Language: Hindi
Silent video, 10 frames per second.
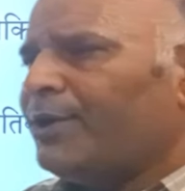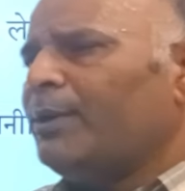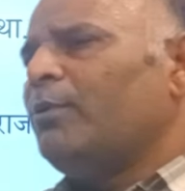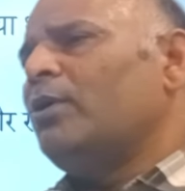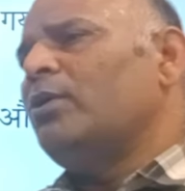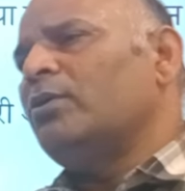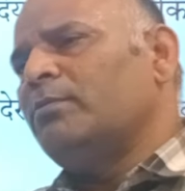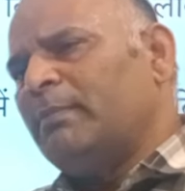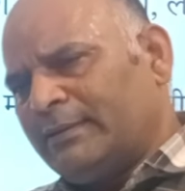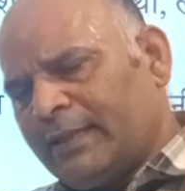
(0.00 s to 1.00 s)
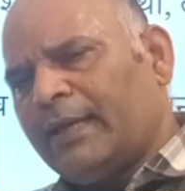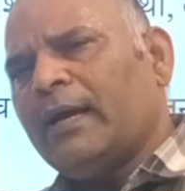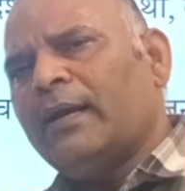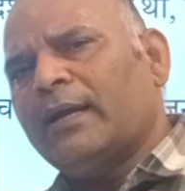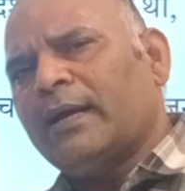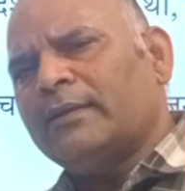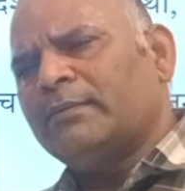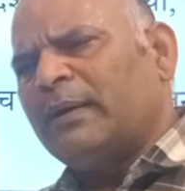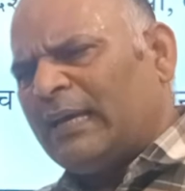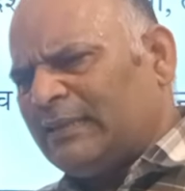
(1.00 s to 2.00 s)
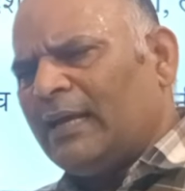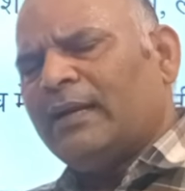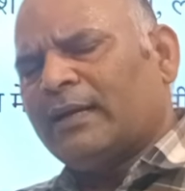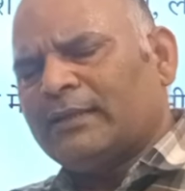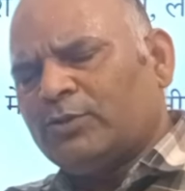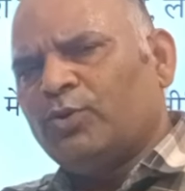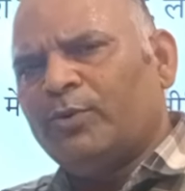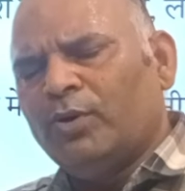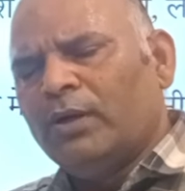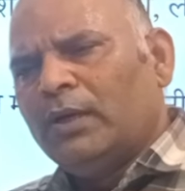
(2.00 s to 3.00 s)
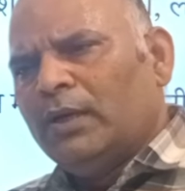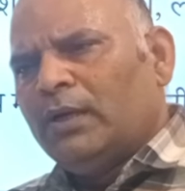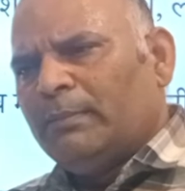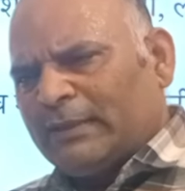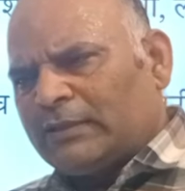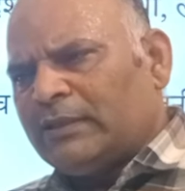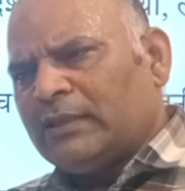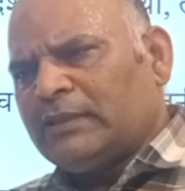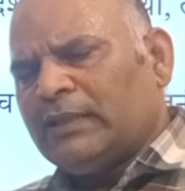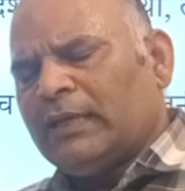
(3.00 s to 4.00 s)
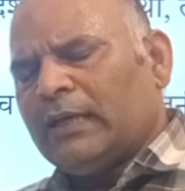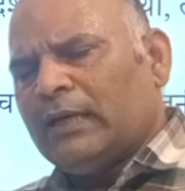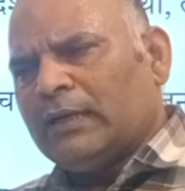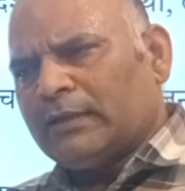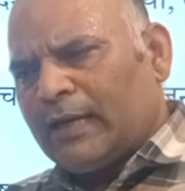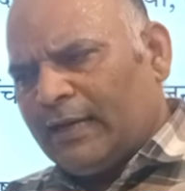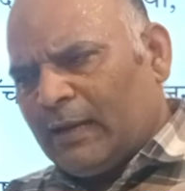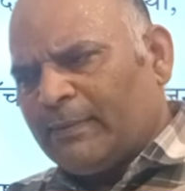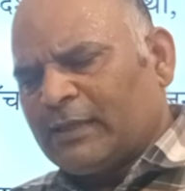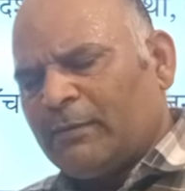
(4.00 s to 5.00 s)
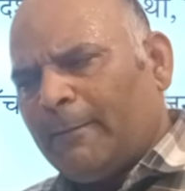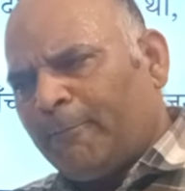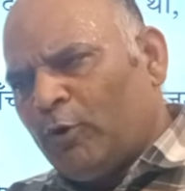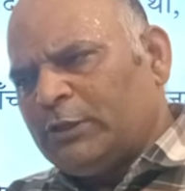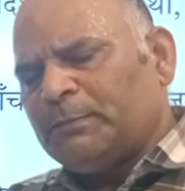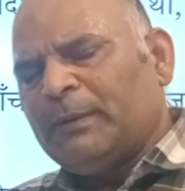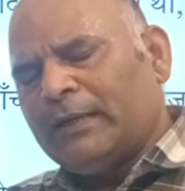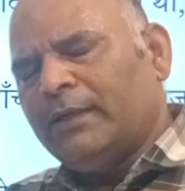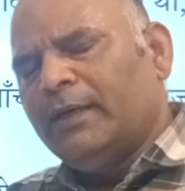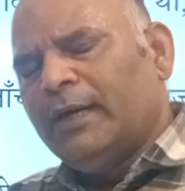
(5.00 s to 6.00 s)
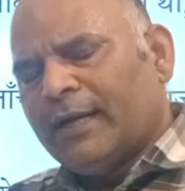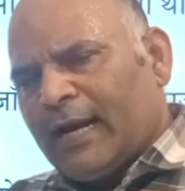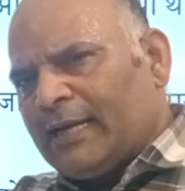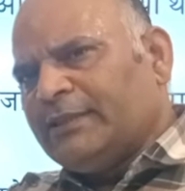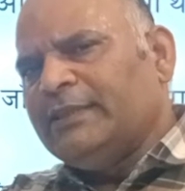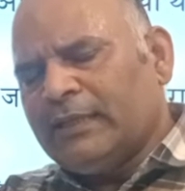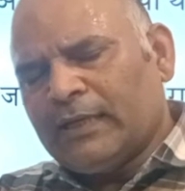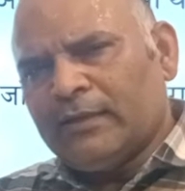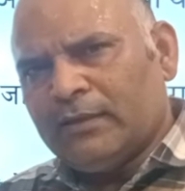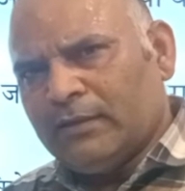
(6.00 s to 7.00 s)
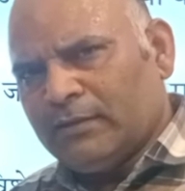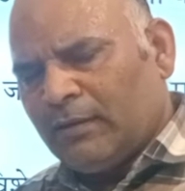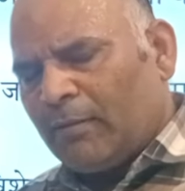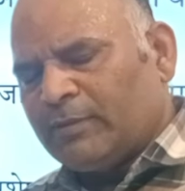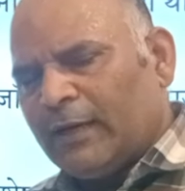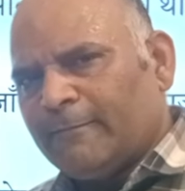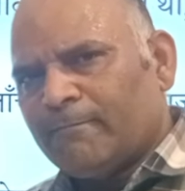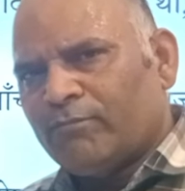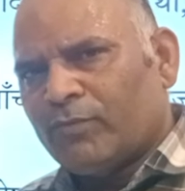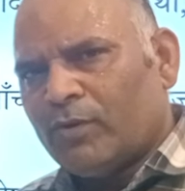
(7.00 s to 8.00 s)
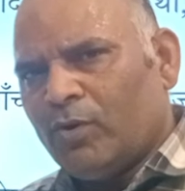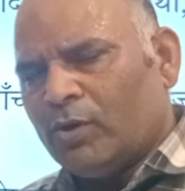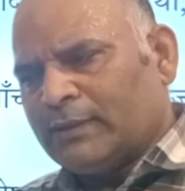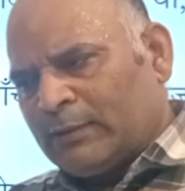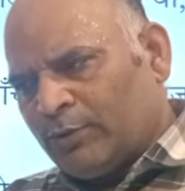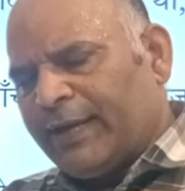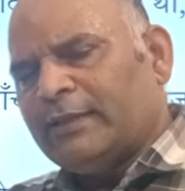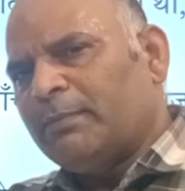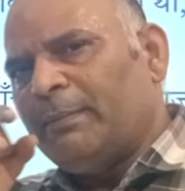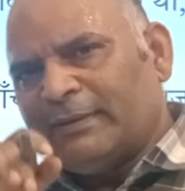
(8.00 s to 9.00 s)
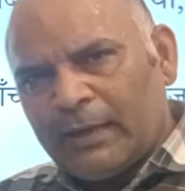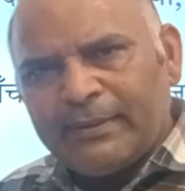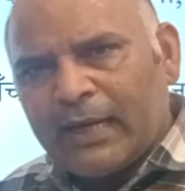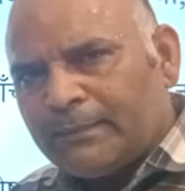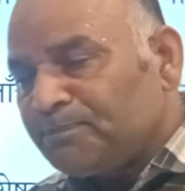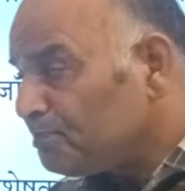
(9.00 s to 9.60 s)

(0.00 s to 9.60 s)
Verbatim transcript: क्योंकि वो मंत्री का लड़का भाई था या लड़का था जो भी हो मतलब सीधे सीधे कहने का मतलब है पुलिस पर राजनीति का दबाव था और शायद वो केंद्र में मंत्री भी था